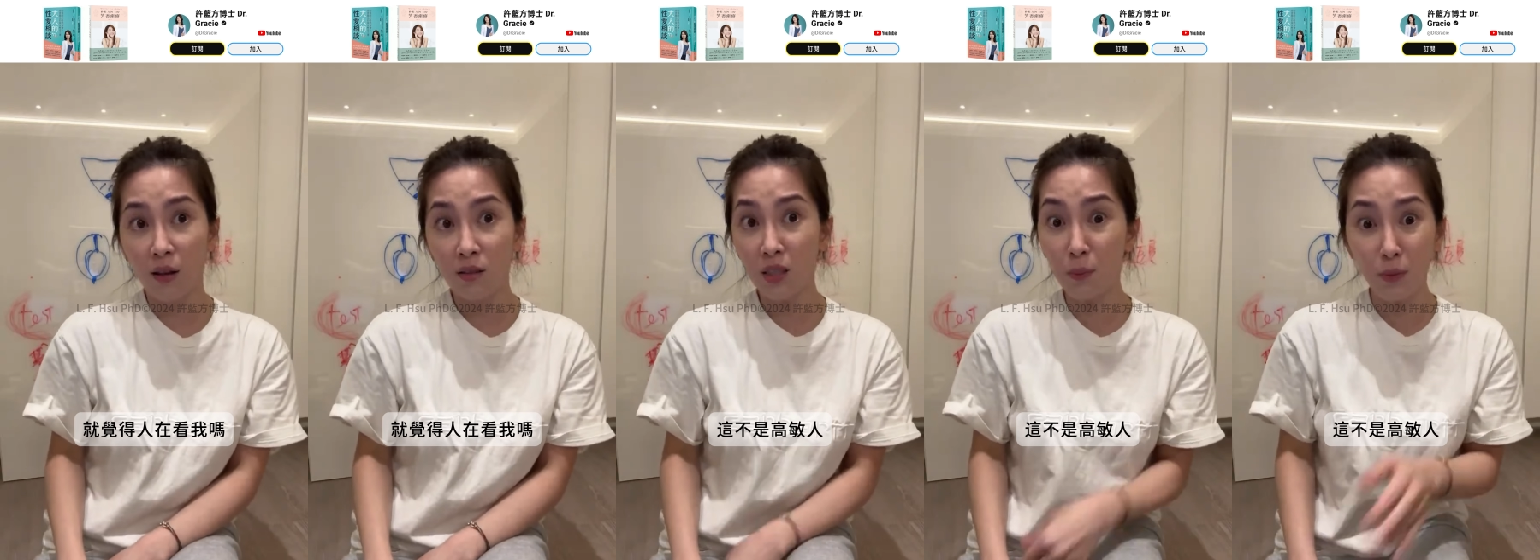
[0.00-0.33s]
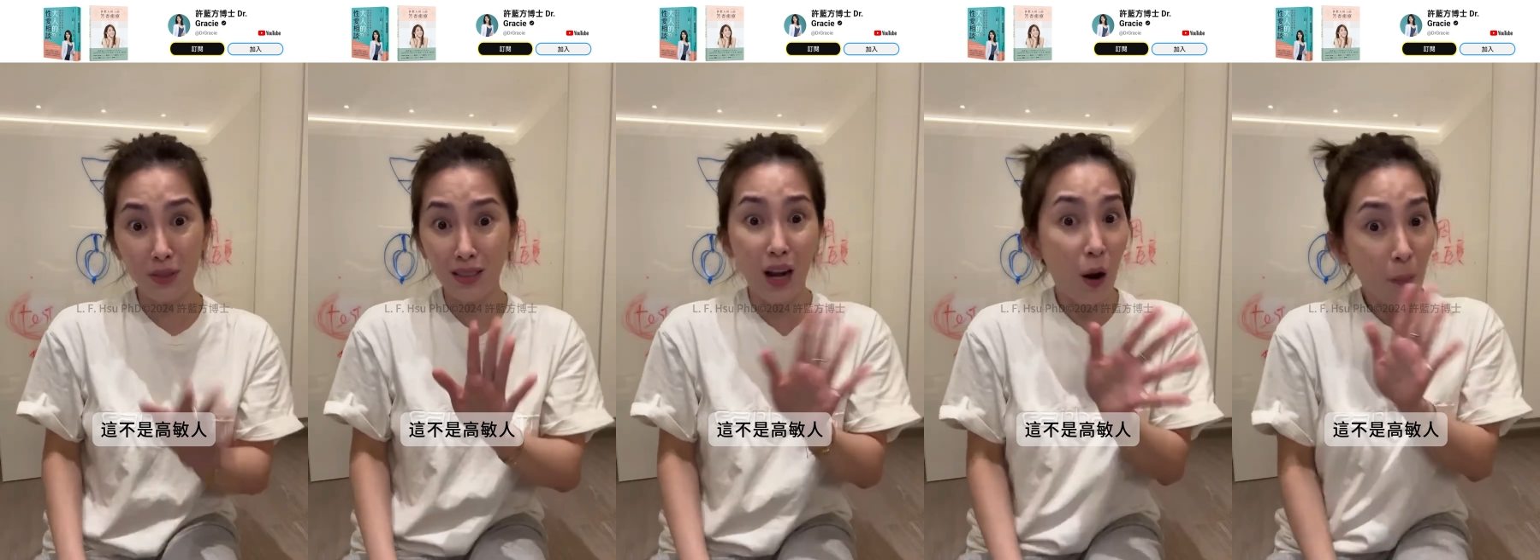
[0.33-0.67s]
这不
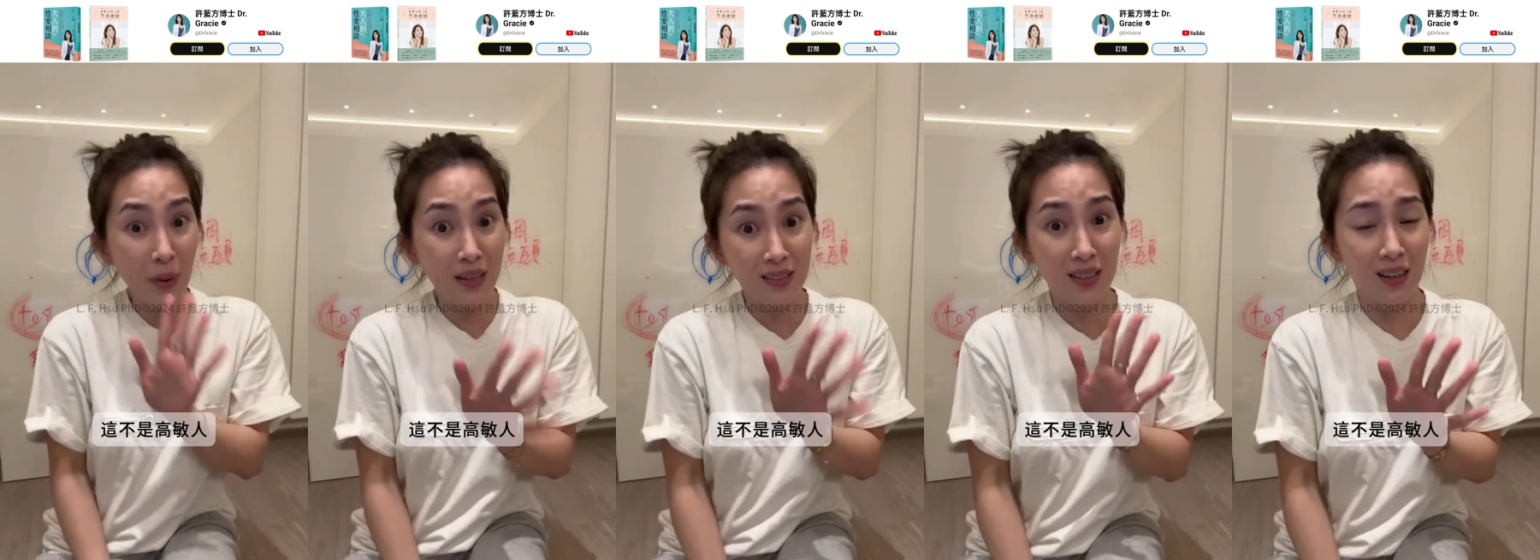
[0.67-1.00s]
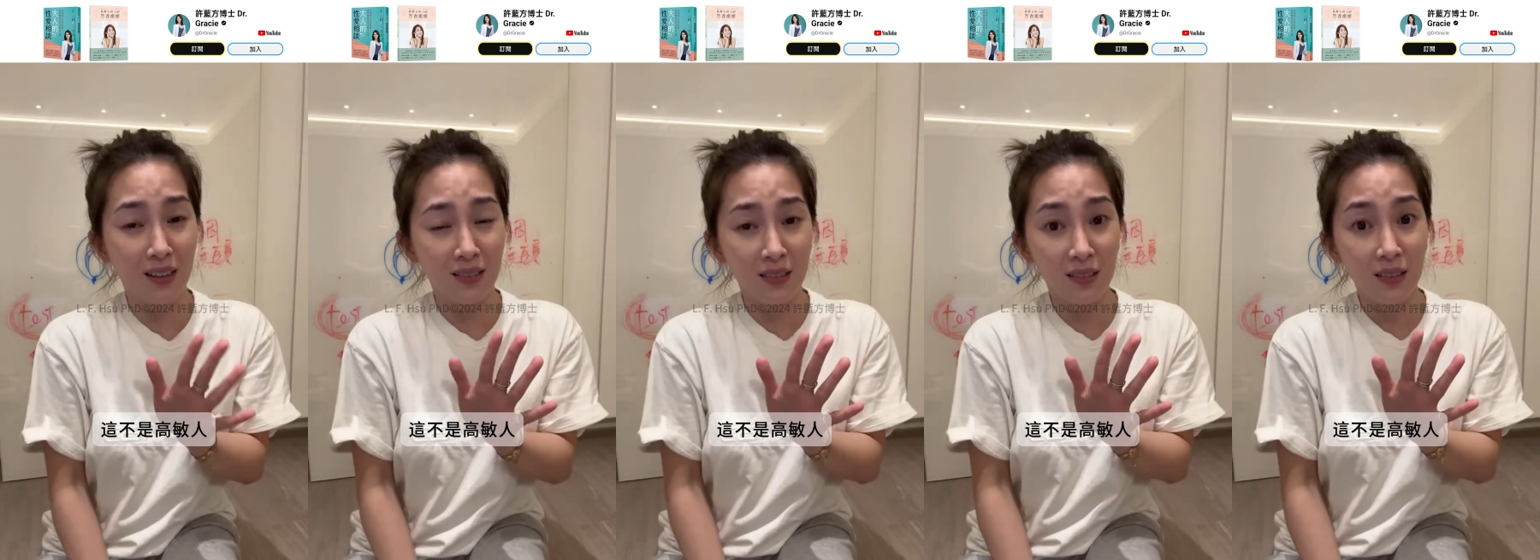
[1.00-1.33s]
是高敏
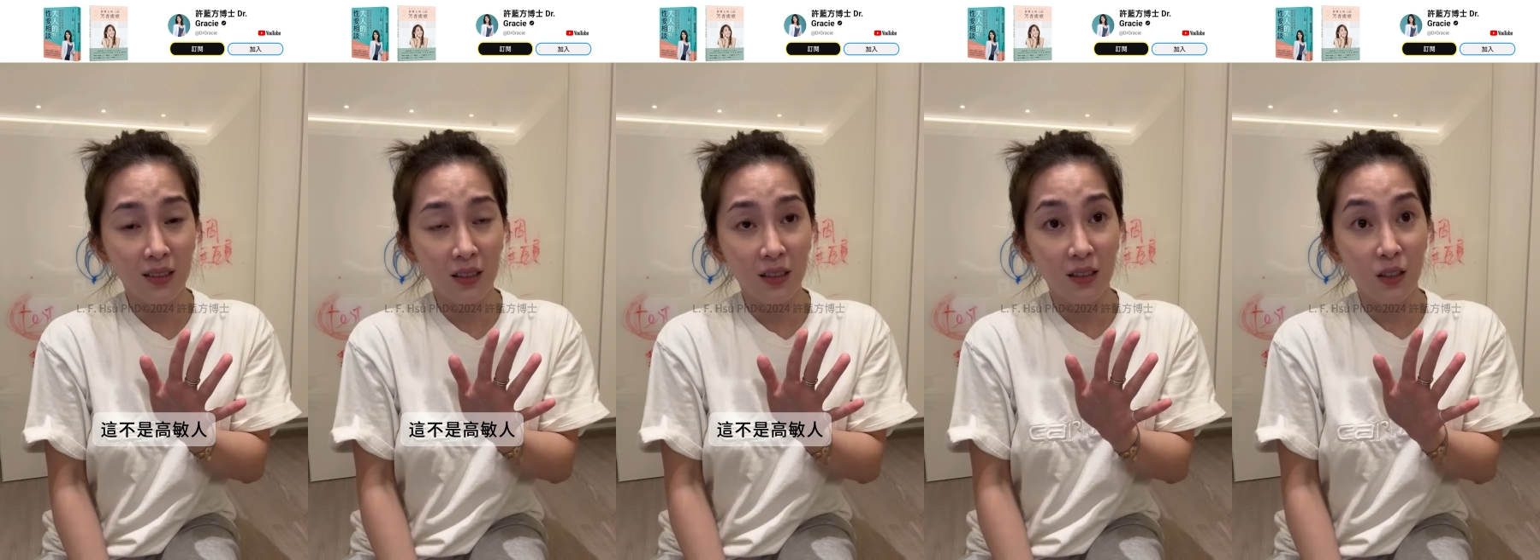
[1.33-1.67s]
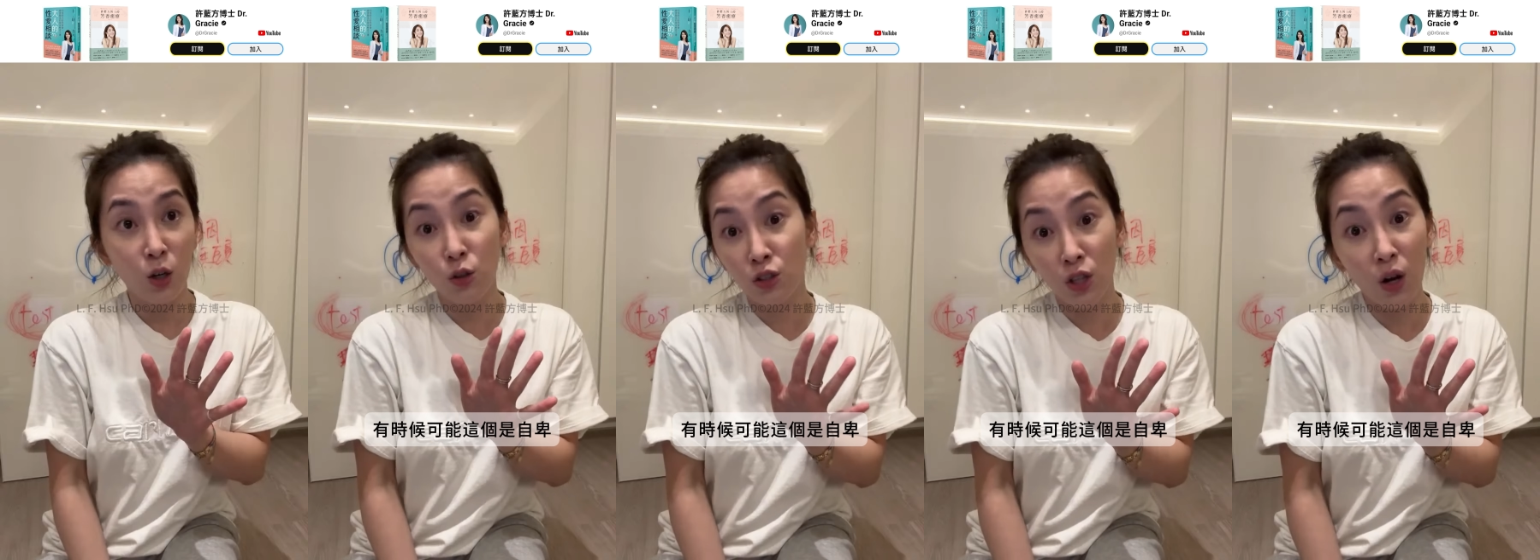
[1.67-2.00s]
人，
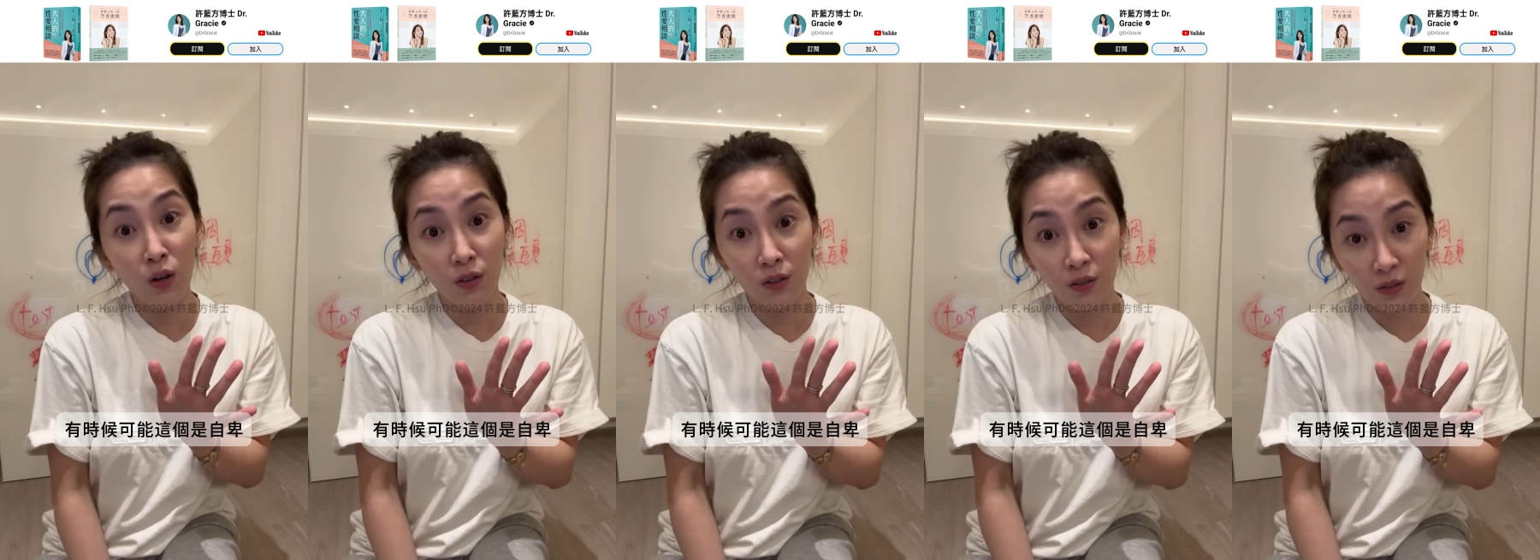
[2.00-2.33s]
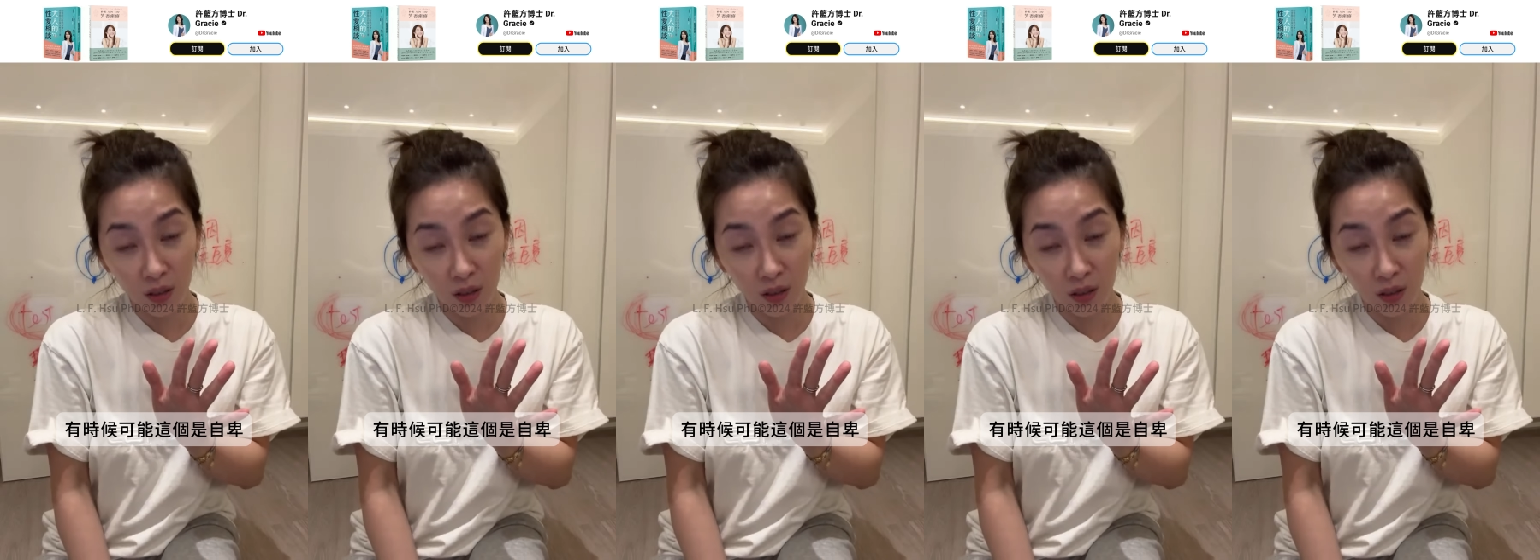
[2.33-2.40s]
有时候